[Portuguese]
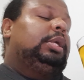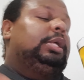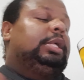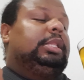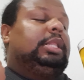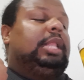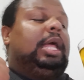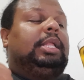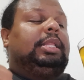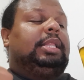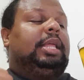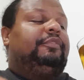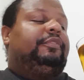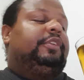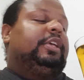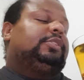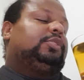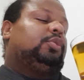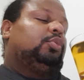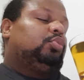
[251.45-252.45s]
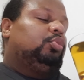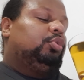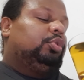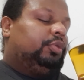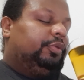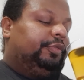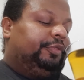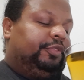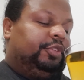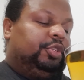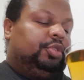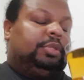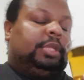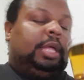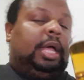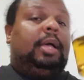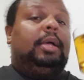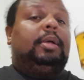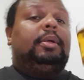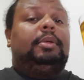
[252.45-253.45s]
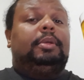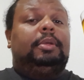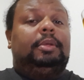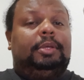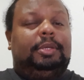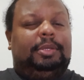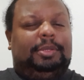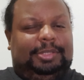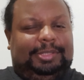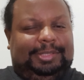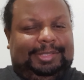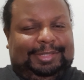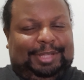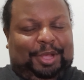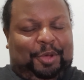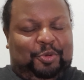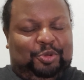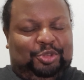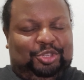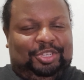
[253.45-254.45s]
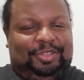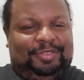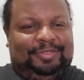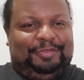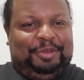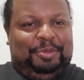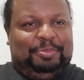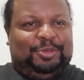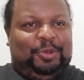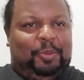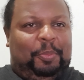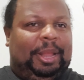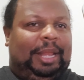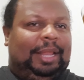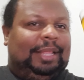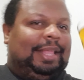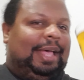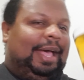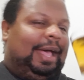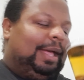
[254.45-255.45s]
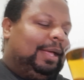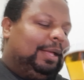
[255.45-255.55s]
da, da versão do outro vídeo, tá? Saúde, vamos ao paladar.